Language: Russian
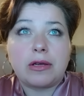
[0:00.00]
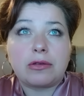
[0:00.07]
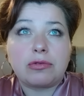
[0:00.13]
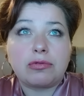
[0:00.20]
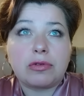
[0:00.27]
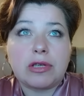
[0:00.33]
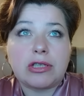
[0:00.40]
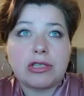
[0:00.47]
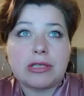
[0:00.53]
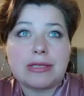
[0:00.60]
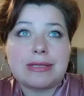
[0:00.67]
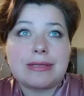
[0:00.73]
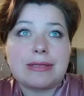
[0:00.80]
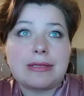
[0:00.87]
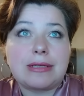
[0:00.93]
Тут наша
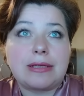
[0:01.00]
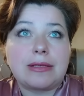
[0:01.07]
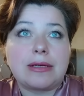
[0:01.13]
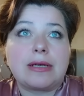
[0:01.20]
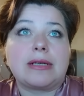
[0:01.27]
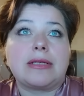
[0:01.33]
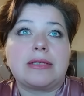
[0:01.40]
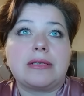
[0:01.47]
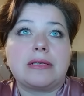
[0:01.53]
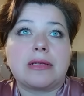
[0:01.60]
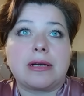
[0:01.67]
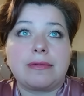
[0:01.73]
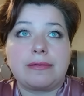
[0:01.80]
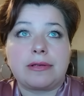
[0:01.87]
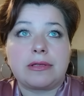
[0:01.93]
соседка
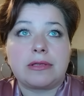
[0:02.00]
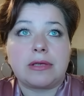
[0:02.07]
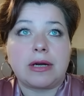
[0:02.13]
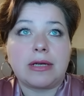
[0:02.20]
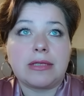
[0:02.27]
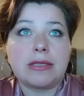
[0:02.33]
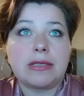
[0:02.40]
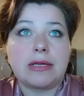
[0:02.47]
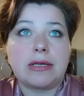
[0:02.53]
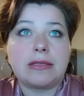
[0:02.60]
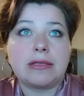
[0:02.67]
Российская Федерация,